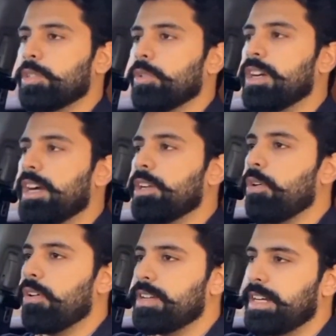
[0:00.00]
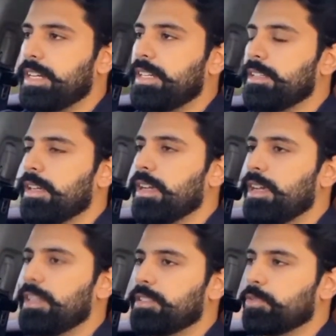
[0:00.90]
तो गाड़ी ऑलरेडी
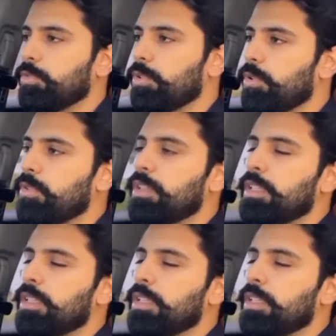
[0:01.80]
इस टू लो